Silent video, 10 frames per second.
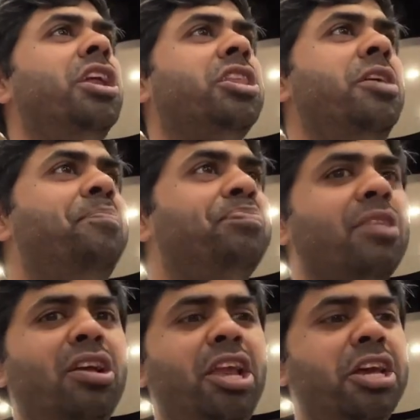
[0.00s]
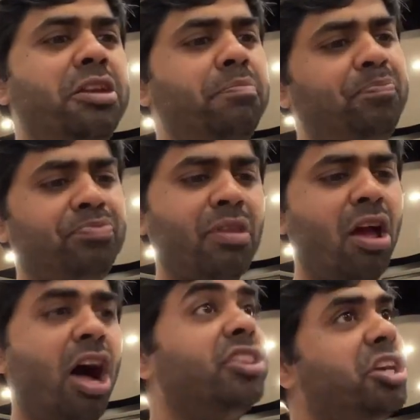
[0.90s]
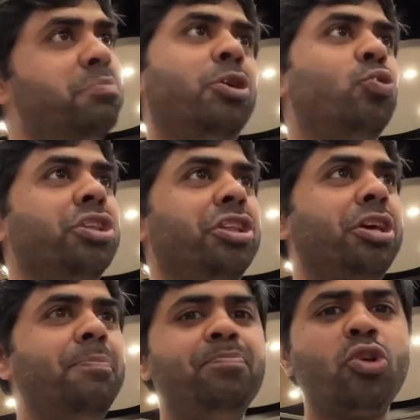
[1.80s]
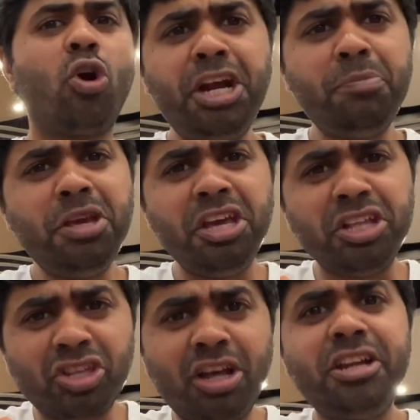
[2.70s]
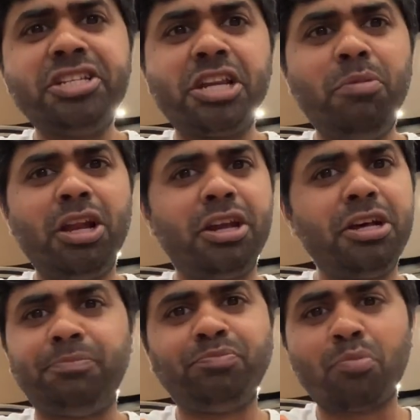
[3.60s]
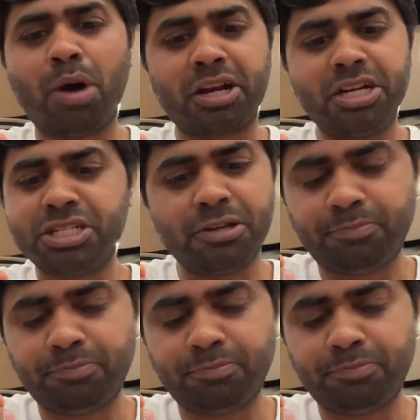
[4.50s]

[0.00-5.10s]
रहते हैं लेकिन हाँ तीन भटूरे देते हैं और एक भी इतना रीजनेबल है ना मार्केट से